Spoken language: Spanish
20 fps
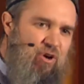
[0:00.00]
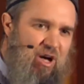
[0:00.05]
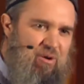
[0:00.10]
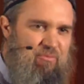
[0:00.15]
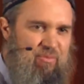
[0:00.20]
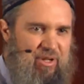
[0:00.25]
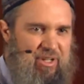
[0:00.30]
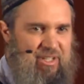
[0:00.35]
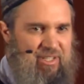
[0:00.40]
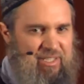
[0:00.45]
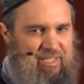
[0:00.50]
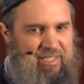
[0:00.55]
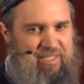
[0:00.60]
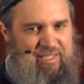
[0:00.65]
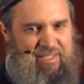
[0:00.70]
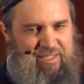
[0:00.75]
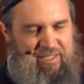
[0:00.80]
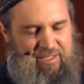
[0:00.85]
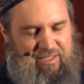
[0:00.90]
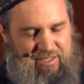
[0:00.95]
hambre,
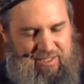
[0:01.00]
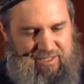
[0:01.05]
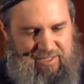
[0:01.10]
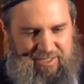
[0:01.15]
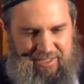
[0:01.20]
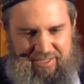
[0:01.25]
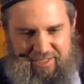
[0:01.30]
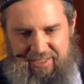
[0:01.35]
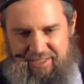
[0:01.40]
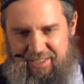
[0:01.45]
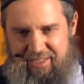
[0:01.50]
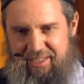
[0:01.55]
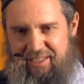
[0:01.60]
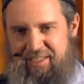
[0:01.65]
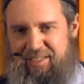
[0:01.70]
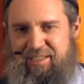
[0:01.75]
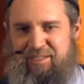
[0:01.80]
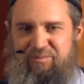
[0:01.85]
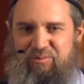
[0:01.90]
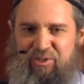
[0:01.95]

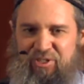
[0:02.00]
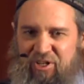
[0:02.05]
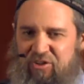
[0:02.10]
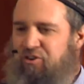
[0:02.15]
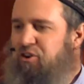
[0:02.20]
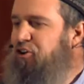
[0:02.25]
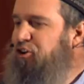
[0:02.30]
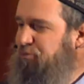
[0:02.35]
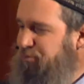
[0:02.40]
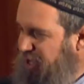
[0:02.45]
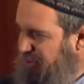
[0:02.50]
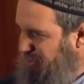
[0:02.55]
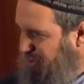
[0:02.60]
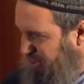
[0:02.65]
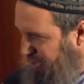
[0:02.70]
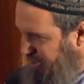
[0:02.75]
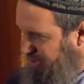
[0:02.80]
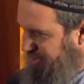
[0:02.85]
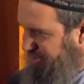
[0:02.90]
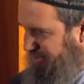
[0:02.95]
¿y por qué no nos comemos
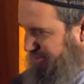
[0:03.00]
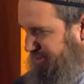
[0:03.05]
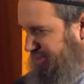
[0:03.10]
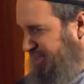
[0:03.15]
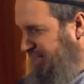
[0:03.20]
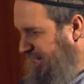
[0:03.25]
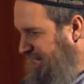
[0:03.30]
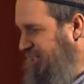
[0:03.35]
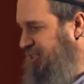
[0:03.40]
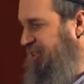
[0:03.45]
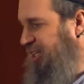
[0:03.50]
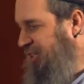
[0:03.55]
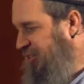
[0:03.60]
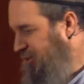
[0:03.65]
eso que